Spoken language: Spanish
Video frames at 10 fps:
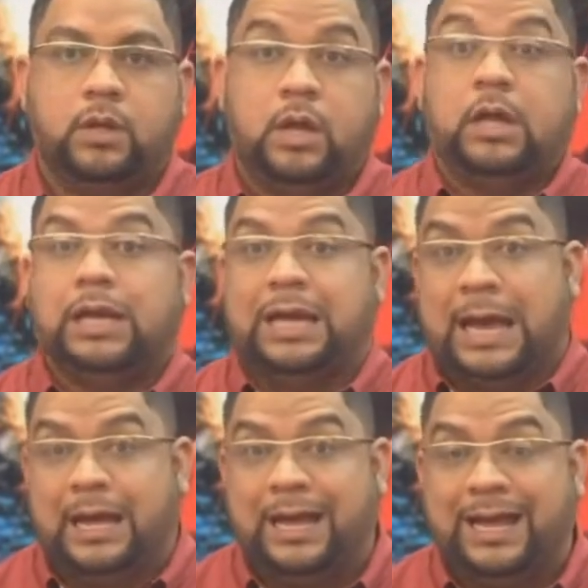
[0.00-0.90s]
Que
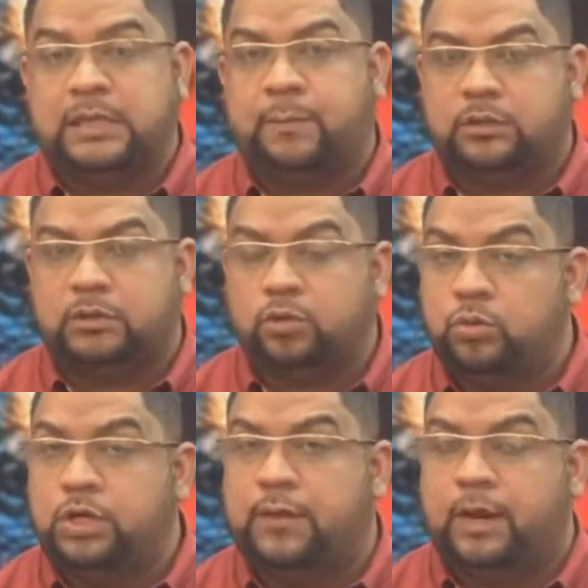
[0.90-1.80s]
a esa
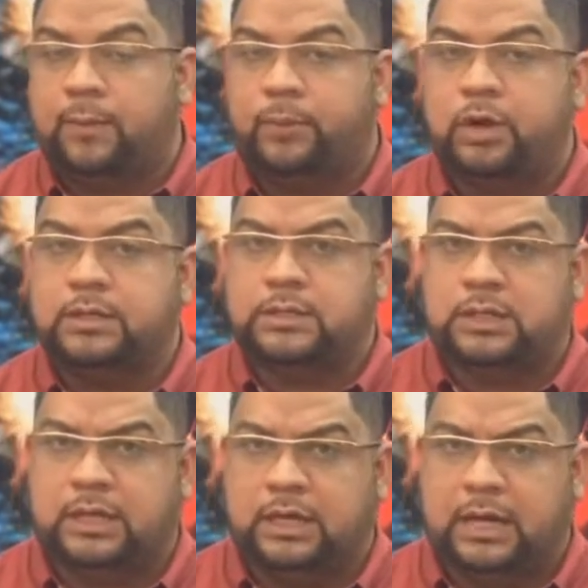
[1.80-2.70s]
patrulla de la
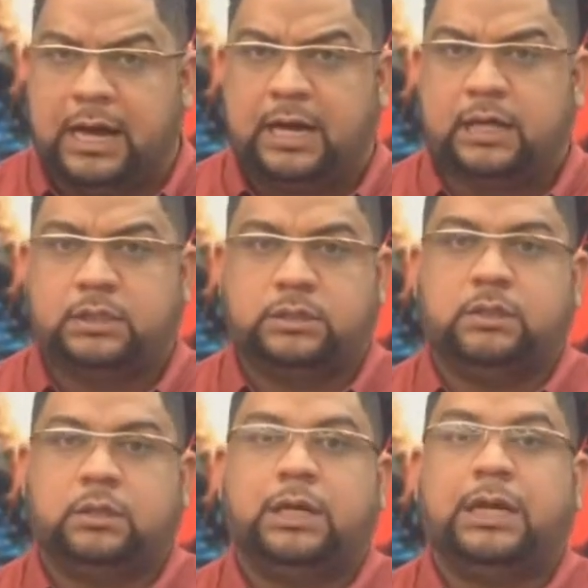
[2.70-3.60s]
policía
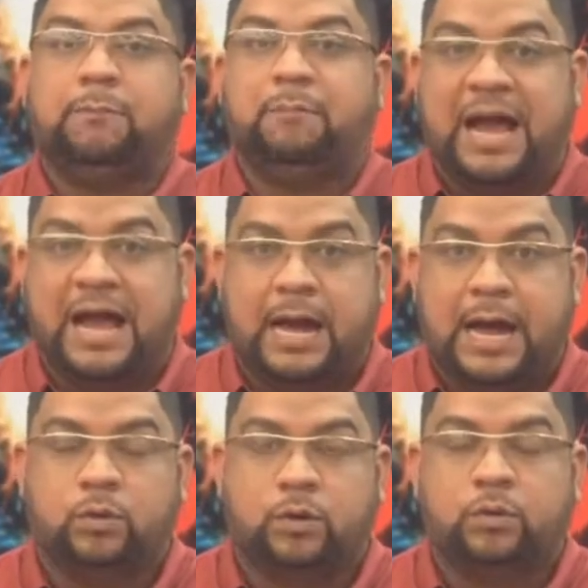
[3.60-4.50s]
le
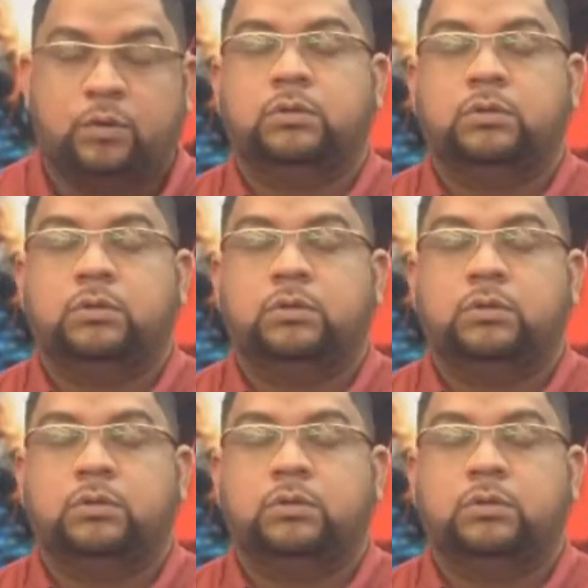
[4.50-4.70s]
pagaron